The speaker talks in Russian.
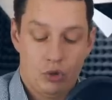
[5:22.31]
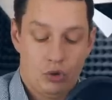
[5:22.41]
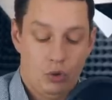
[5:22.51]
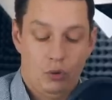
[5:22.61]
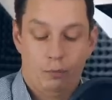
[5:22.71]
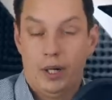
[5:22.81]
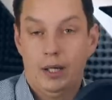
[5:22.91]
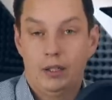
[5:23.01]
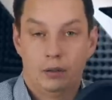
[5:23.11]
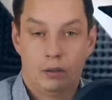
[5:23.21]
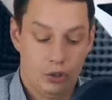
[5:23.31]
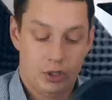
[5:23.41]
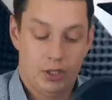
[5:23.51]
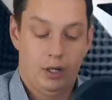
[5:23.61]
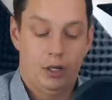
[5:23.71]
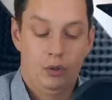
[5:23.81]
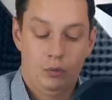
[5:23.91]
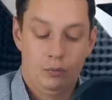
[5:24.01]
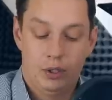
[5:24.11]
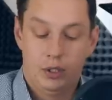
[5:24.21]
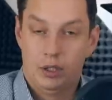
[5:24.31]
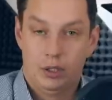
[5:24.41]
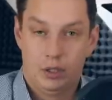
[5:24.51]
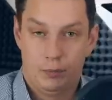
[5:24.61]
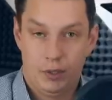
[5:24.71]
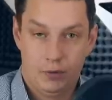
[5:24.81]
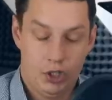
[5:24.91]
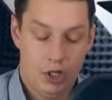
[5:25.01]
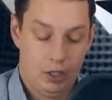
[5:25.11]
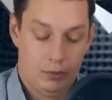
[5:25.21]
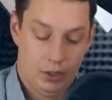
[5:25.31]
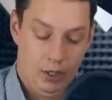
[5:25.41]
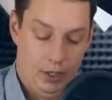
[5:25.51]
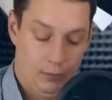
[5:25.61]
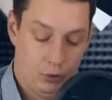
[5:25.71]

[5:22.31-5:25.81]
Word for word: что порядок должен сохранен быть э, с первоначальным заданием.